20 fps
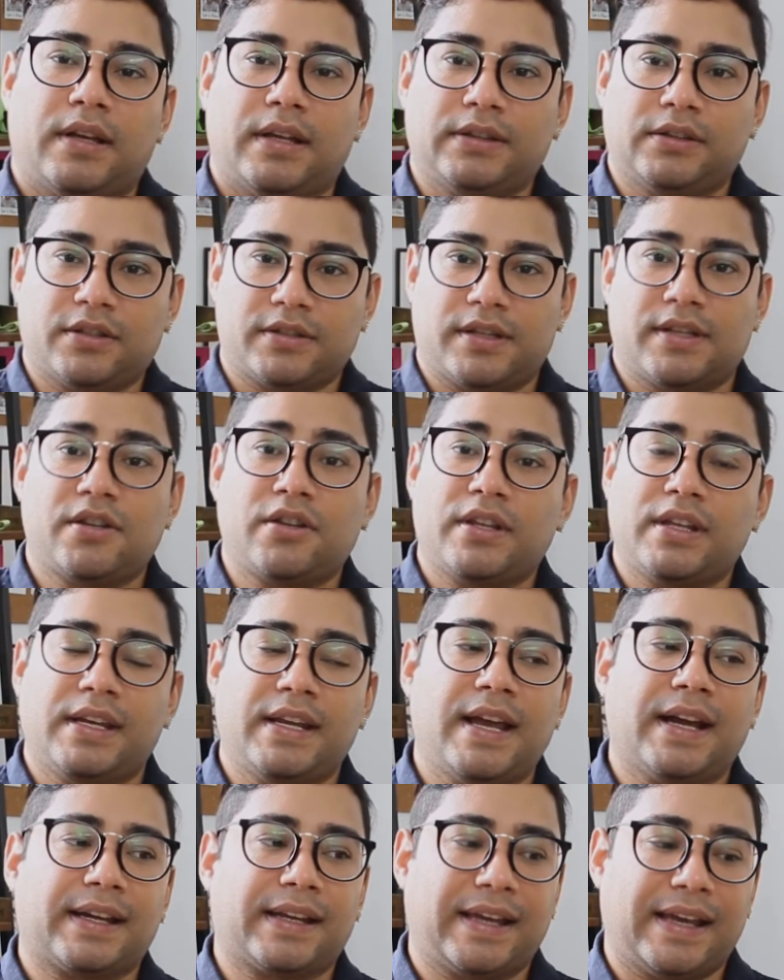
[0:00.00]
Entonces yo
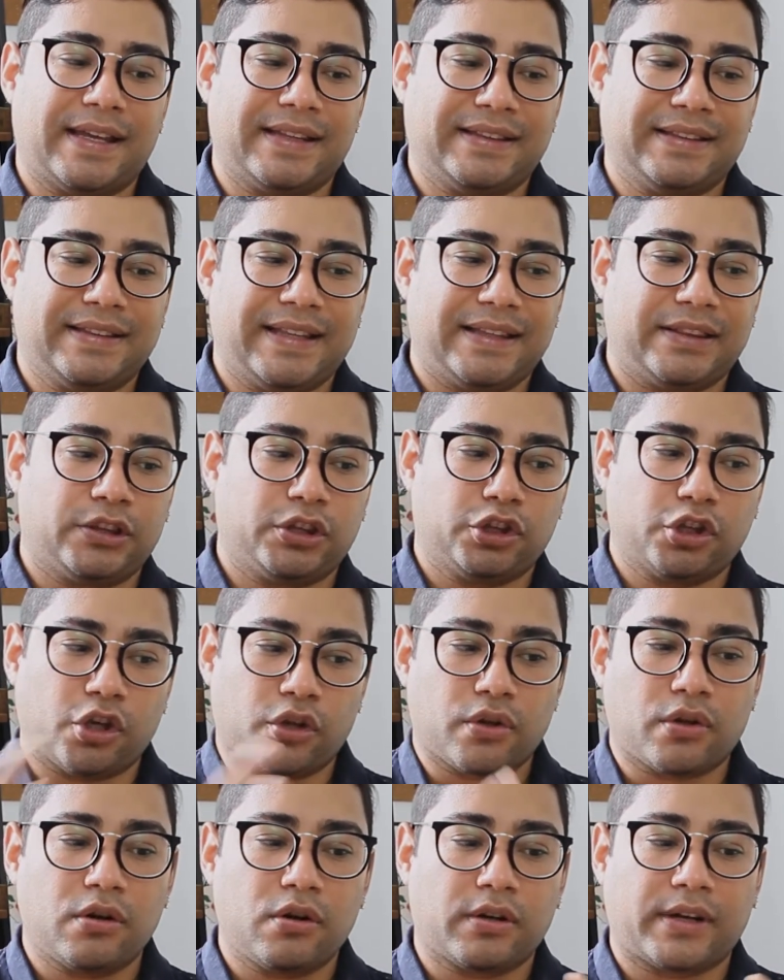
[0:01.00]
diría que de
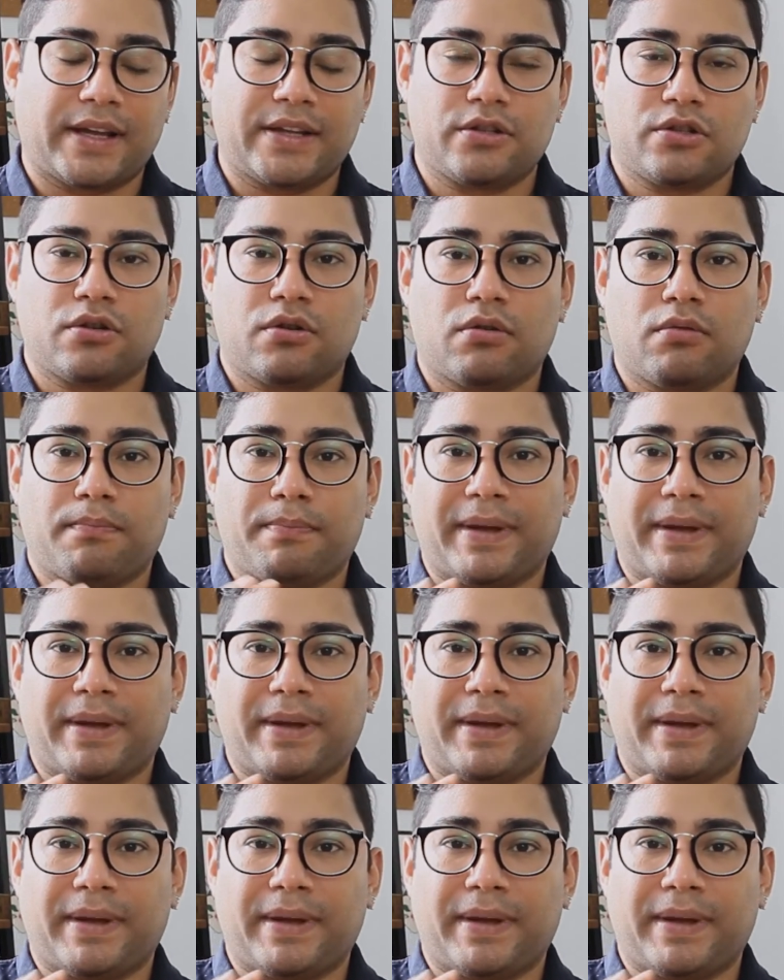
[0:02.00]
todo lo que yo